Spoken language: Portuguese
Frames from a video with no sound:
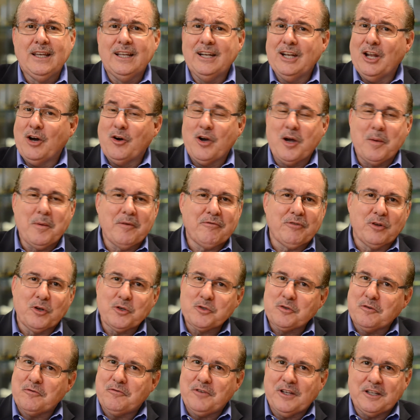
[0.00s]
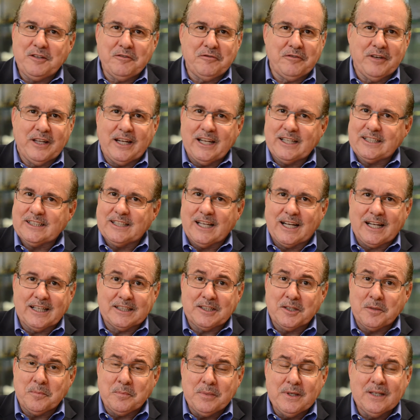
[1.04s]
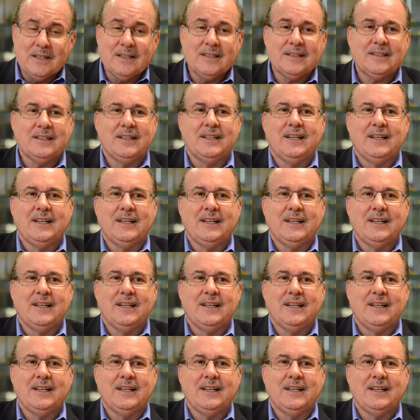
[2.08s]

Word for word: Não é uma filosofia diferente da Caterpillar,